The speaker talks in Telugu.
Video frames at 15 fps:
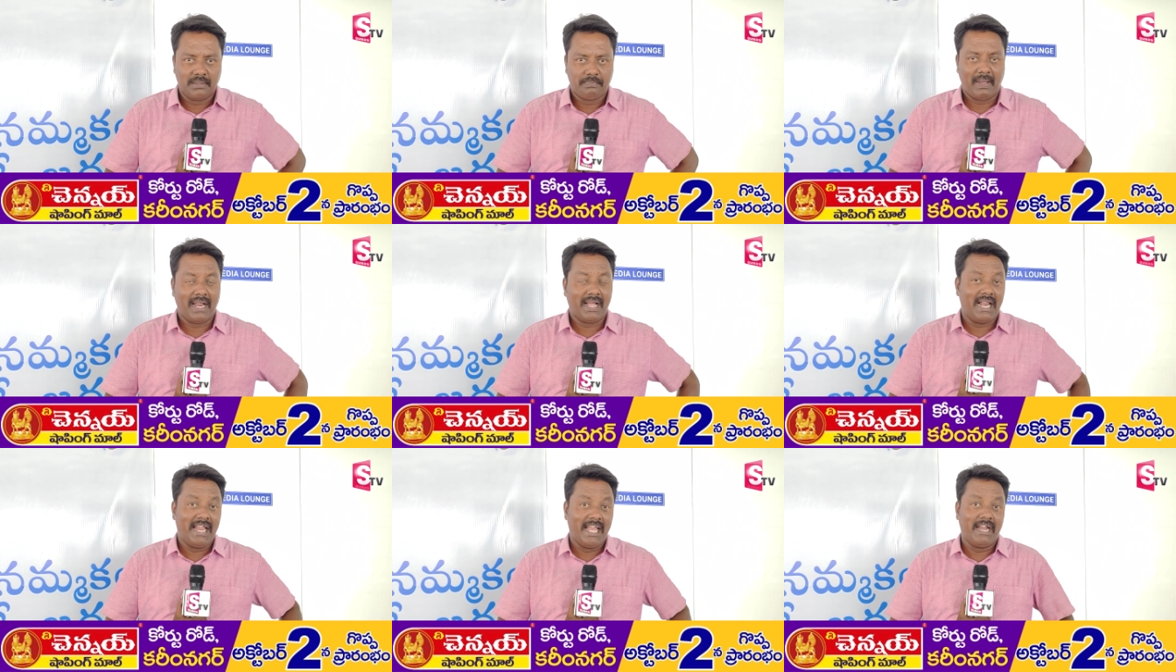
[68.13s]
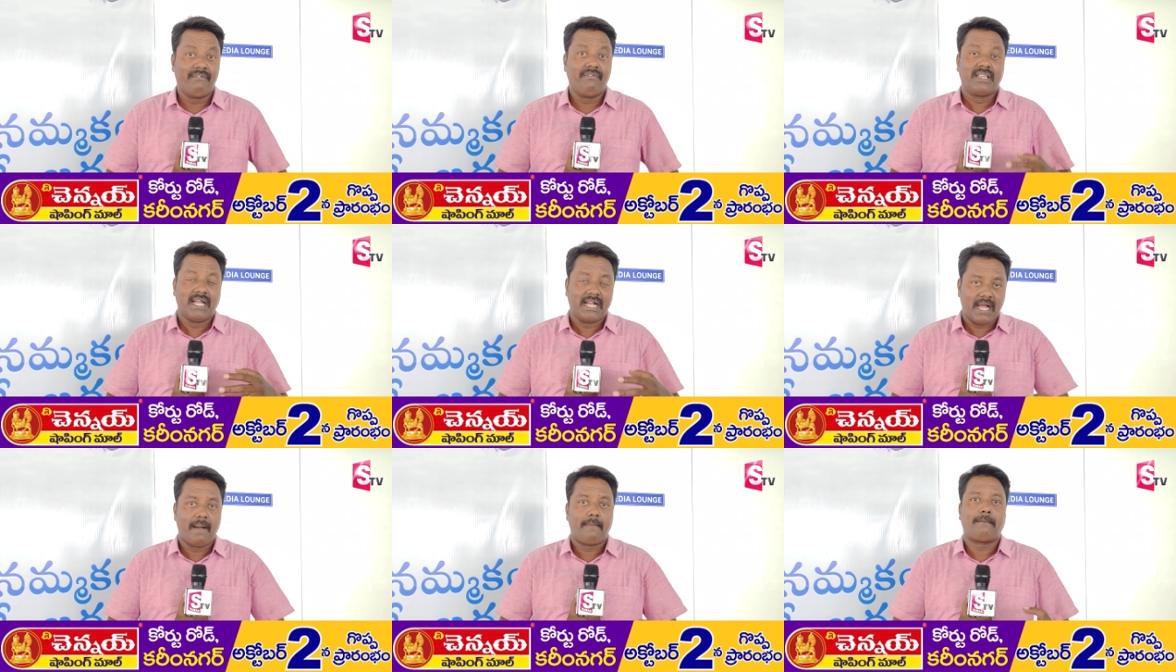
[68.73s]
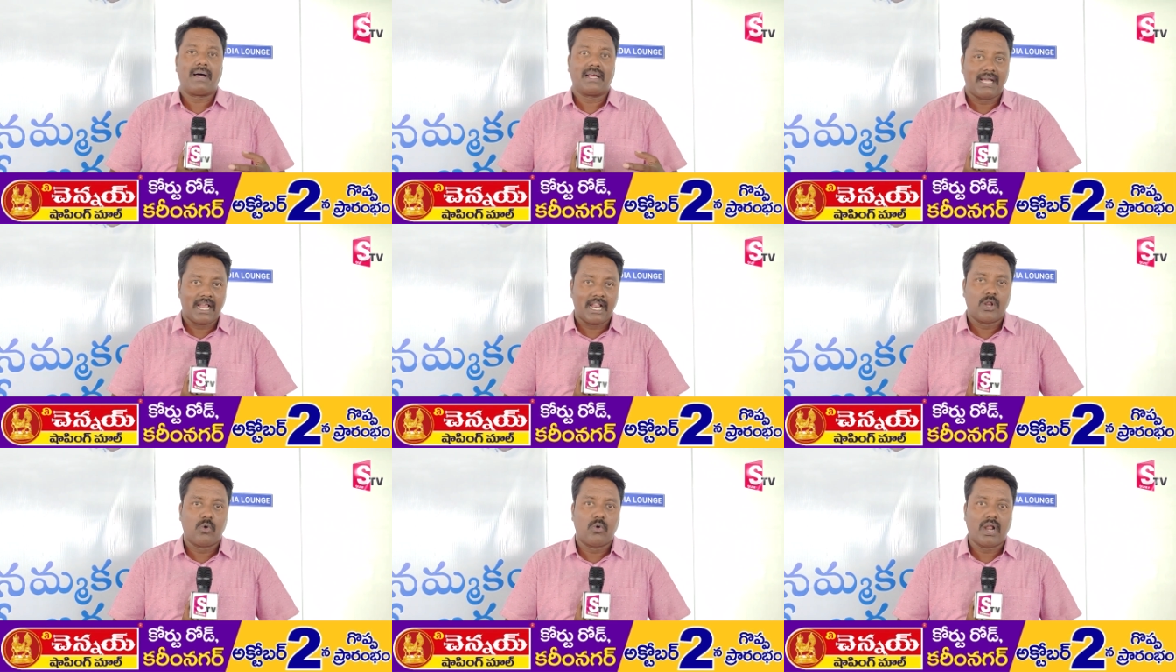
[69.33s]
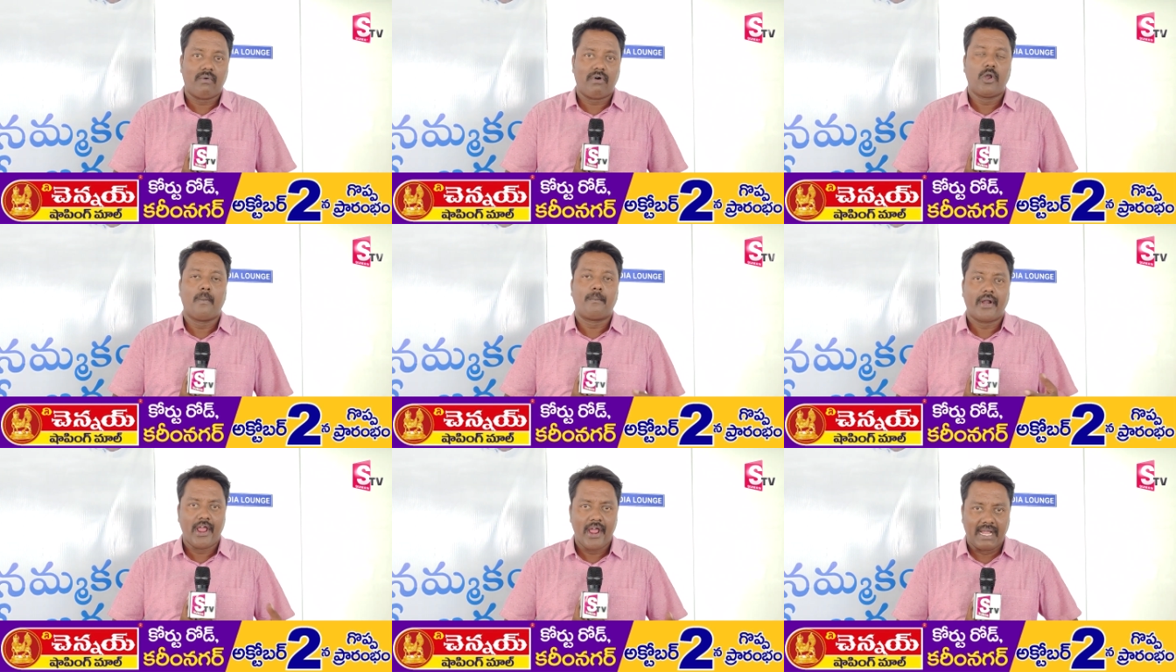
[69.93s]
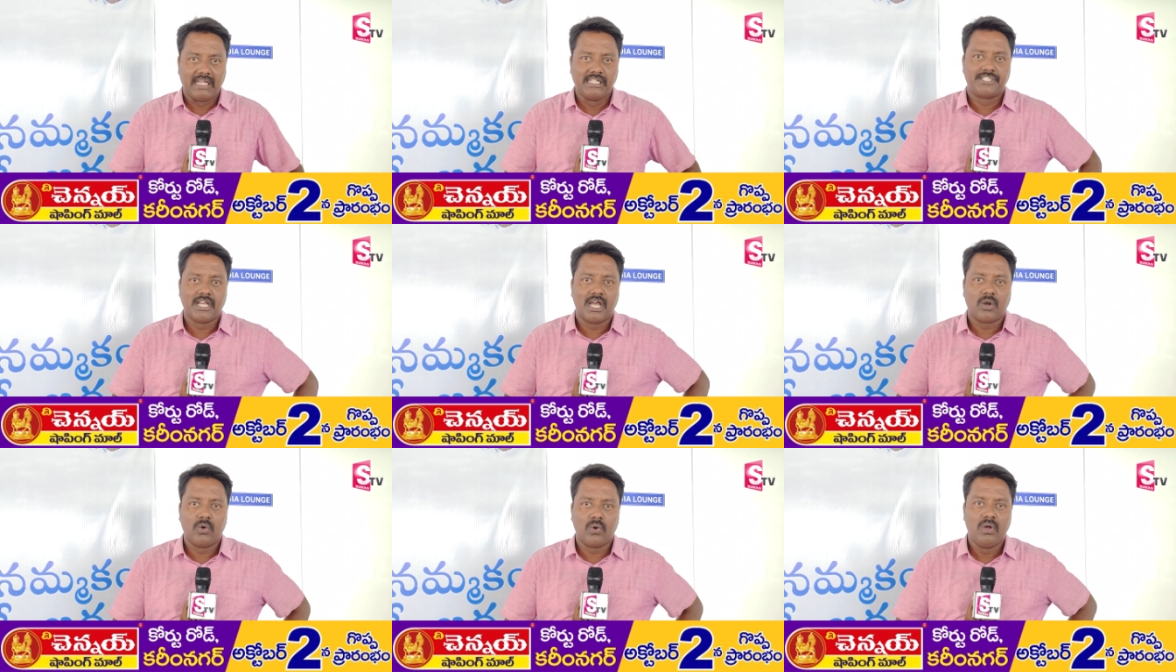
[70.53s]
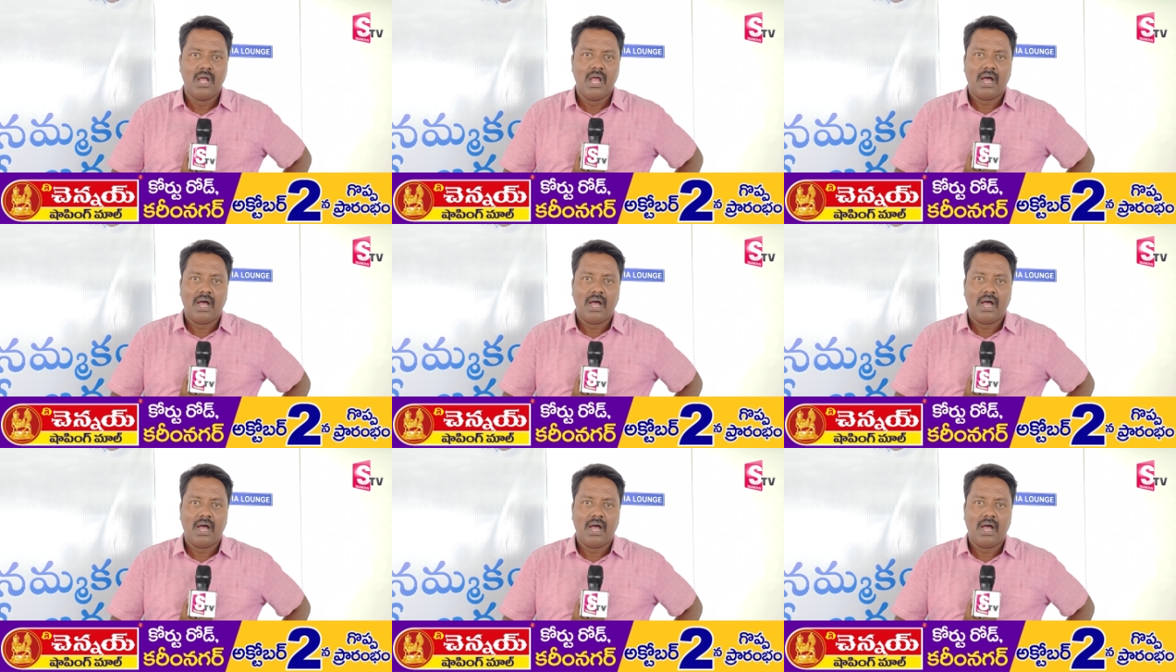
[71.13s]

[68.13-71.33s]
పలకలేని విధంగా పదాలను కూడా వాళ్ళు ప్రయోగించారు